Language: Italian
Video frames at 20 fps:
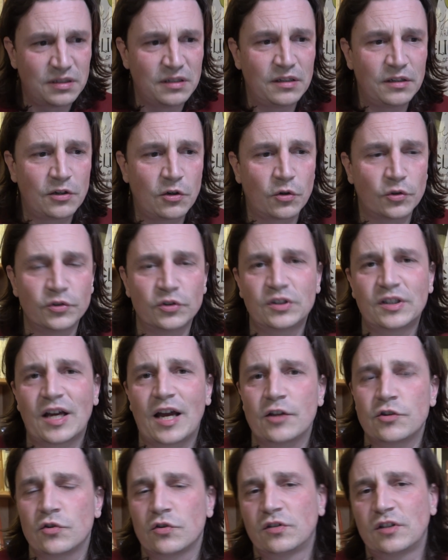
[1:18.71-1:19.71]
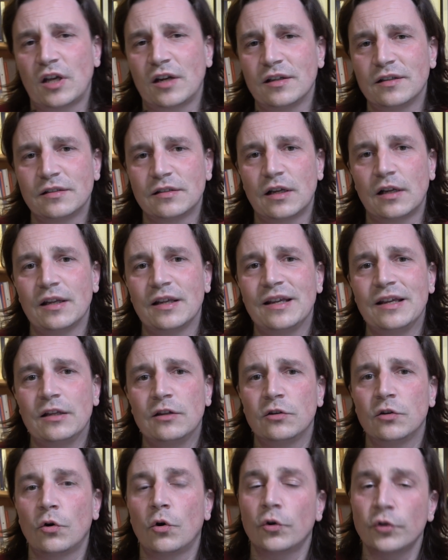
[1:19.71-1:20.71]
il contagio sta
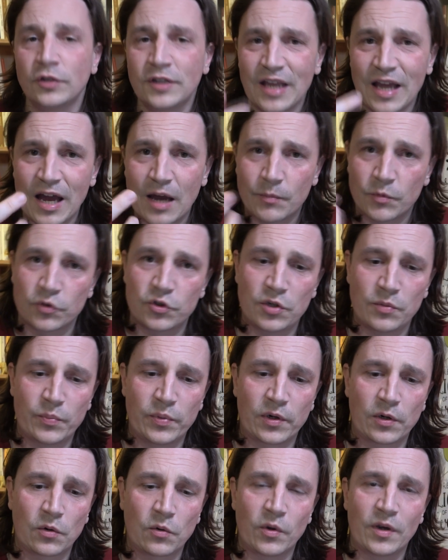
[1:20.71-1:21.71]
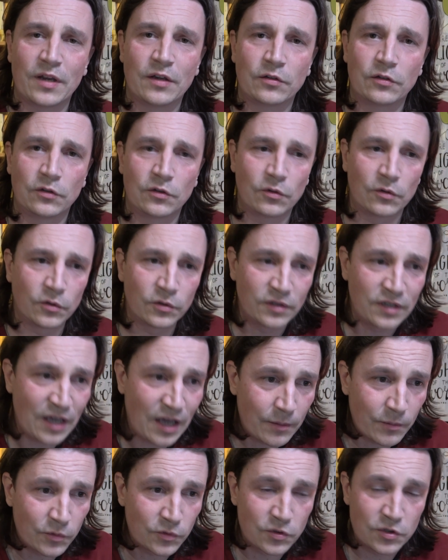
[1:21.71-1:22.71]
risalendo. Odiamoci per questo,
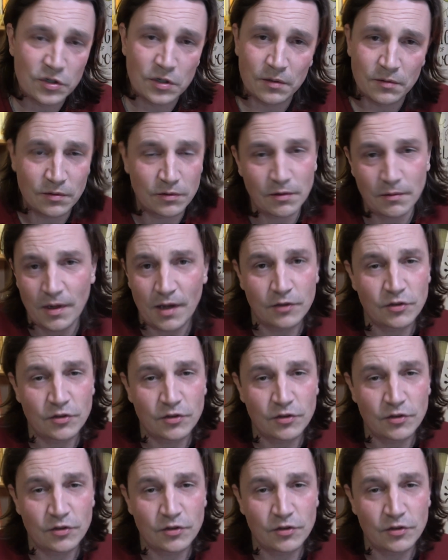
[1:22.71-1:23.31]
odiamoci.